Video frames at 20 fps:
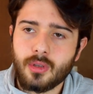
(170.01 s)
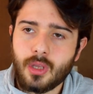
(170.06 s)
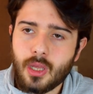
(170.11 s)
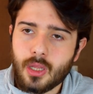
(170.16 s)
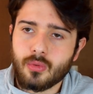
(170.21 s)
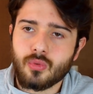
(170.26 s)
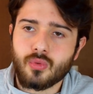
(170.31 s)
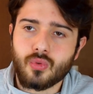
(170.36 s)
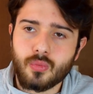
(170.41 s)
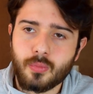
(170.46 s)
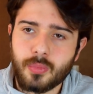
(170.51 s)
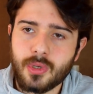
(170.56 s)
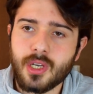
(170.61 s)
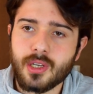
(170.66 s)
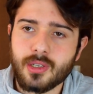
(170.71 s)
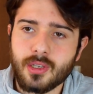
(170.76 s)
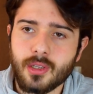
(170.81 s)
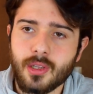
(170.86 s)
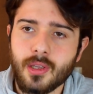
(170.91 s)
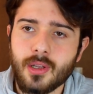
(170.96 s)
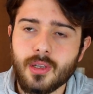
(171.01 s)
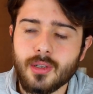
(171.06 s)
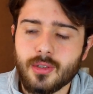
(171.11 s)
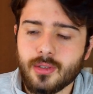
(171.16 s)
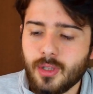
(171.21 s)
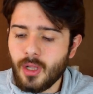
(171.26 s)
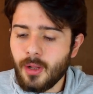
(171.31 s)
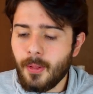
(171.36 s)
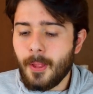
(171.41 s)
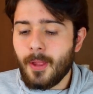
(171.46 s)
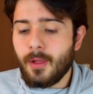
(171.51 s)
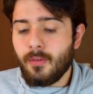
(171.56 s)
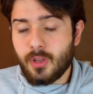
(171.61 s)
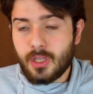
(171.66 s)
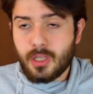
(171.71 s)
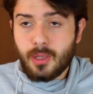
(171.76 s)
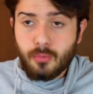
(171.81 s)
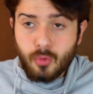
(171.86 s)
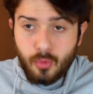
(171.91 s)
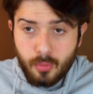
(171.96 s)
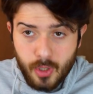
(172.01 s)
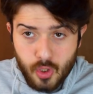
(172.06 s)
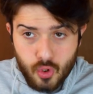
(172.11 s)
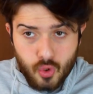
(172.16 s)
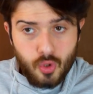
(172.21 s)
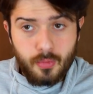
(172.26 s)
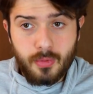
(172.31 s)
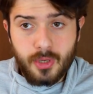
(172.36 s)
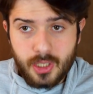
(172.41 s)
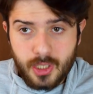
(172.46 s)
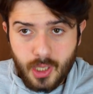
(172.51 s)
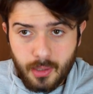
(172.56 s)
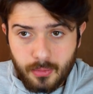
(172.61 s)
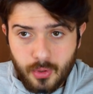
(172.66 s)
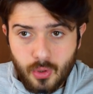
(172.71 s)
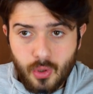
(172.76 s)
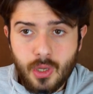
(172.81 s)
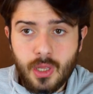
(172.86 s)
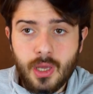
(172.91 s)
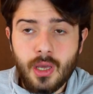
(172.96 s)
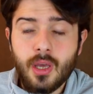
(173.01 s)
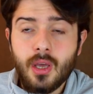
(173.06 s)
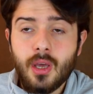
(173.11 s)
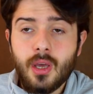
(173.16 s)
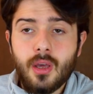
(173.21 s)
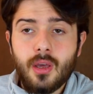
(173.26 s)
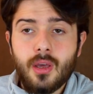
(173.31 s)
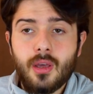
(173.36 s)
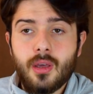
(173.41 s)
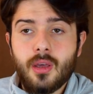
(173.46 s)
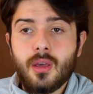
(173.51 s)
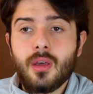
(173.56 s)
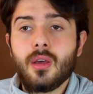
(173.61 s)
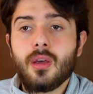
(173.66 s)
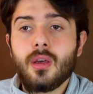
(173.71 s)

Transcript: Yani şu piyasada en azından. Zaten bu meşhur bir kitaptır. Öyle e,